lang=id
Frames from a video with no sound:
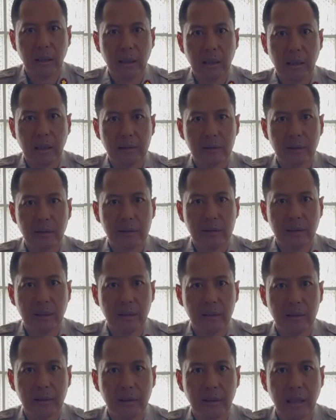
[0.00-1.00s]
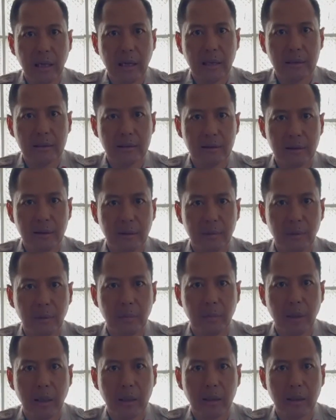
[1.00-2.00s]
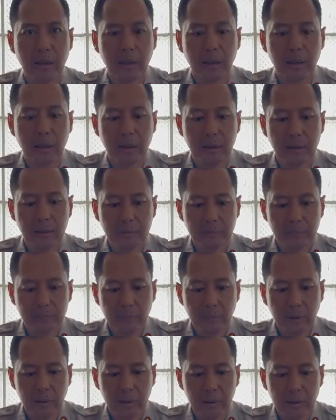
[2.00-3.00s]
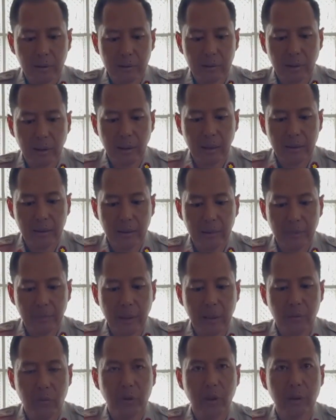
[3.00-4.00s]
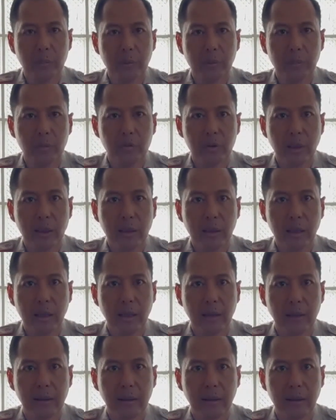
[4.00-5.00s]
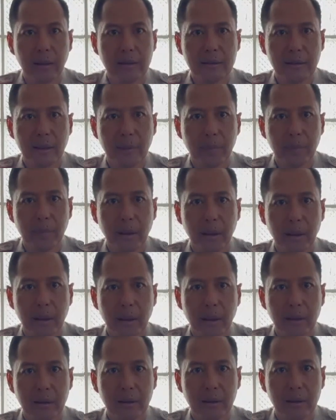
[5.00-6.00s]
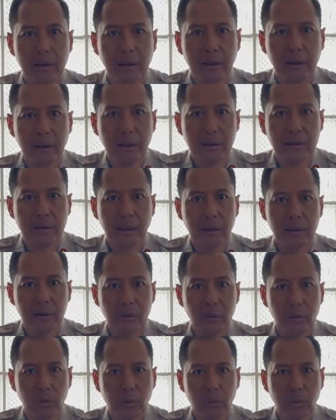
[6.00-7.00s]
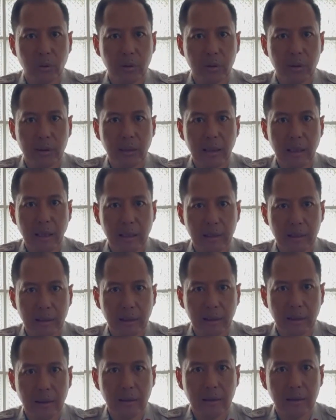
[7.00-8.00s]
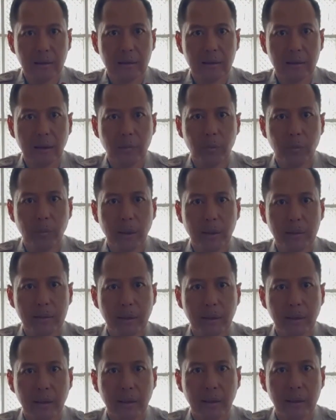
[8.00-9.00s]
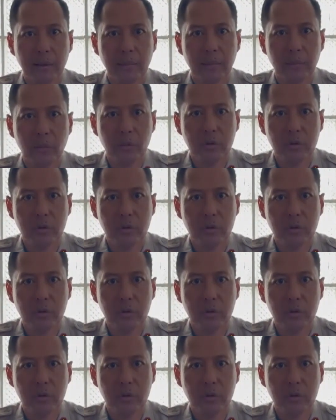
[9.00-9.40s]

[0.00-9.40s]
telah terjadi aksi pembakaran terhadap bangunan perpustakaan SMA Negeri 1 Ilaga, Kabupaten